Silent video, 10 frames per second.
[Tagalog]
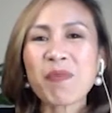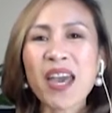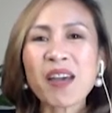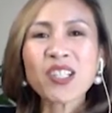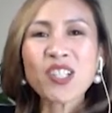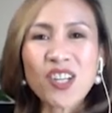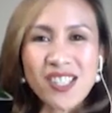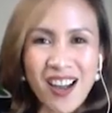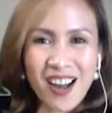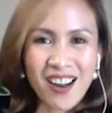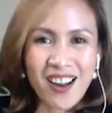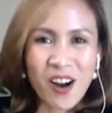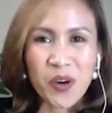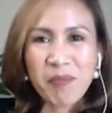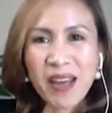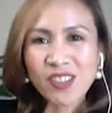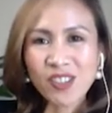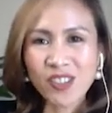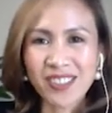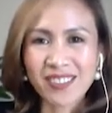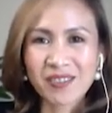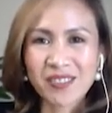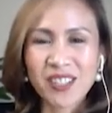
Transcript: Peng Mendoza, our mentor,